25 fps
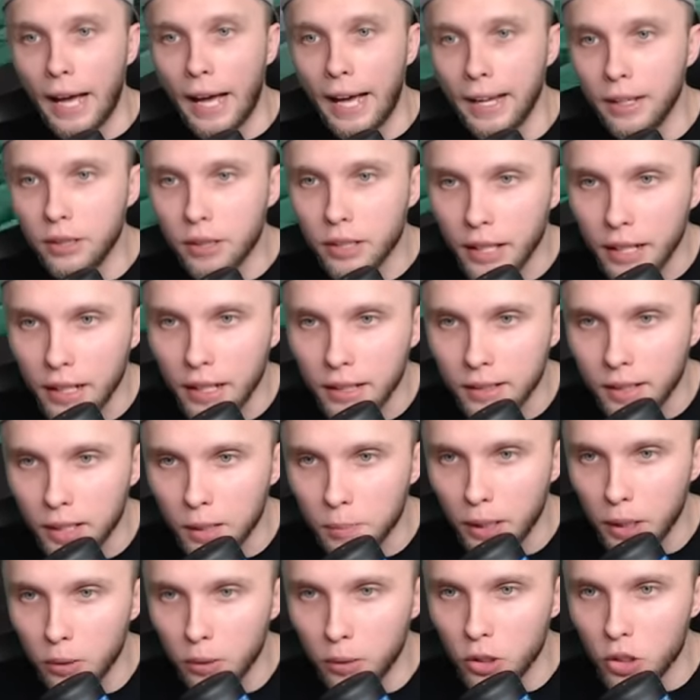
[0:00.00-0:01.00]
Ej, tej
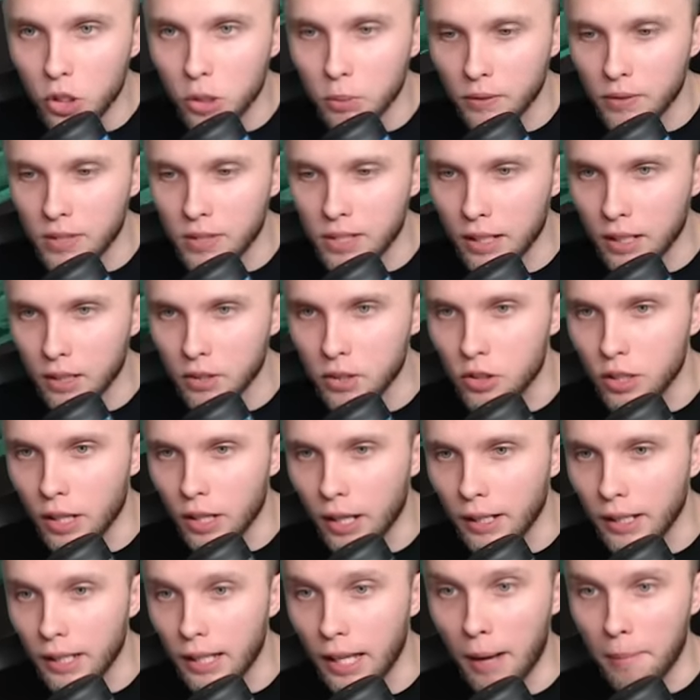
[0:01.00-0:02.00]
enderperłę trzeba wsadzić.
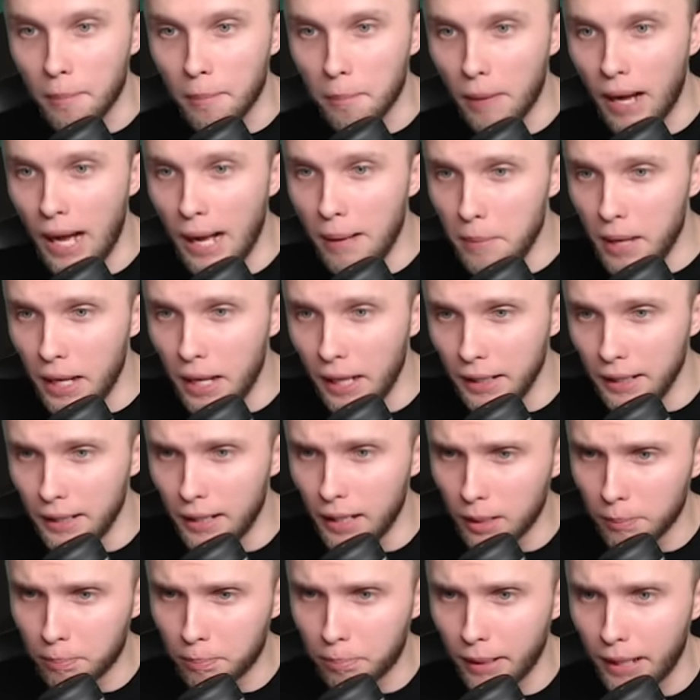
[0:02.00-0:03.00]
Ja mam
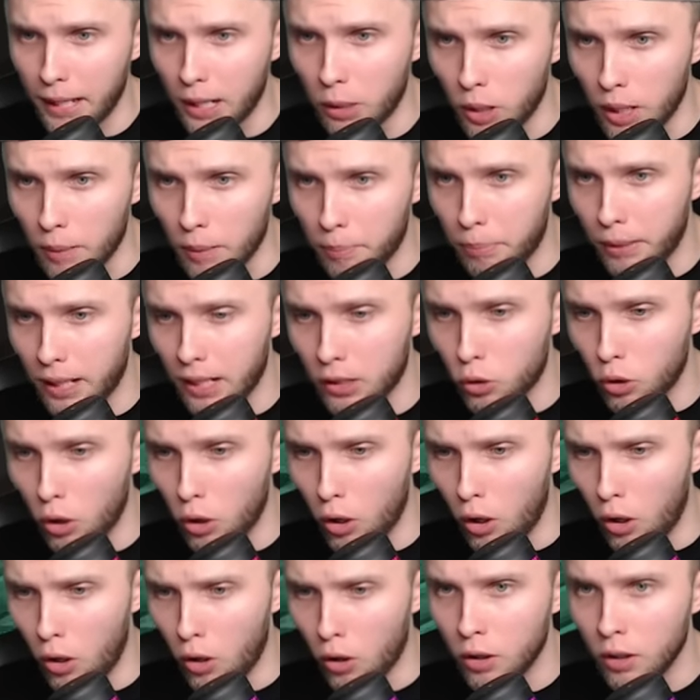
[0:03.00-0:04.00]
enderperłę,
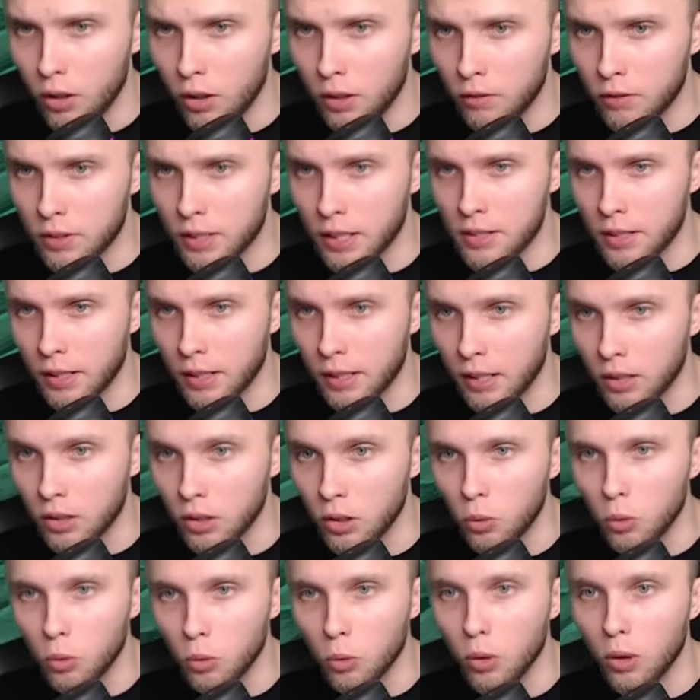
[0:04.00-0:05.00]
pato! Wsadzę
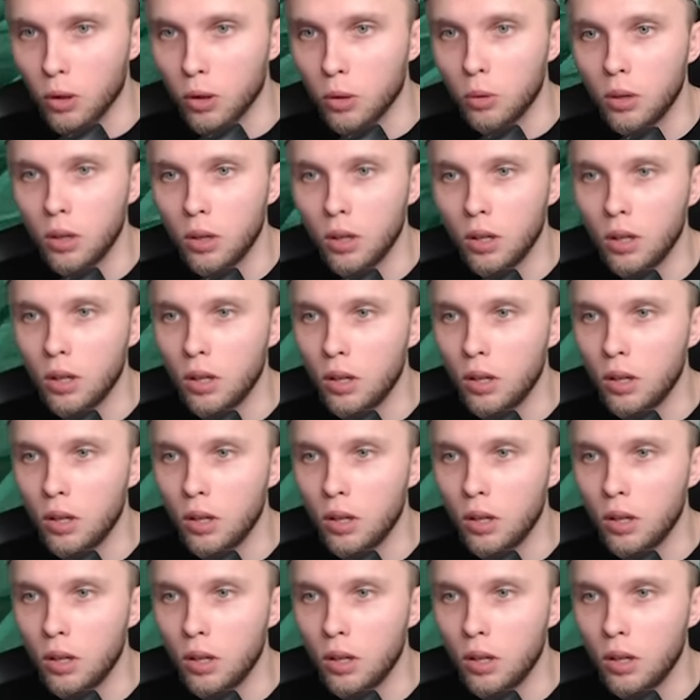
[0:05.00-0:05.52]
jedną, wow.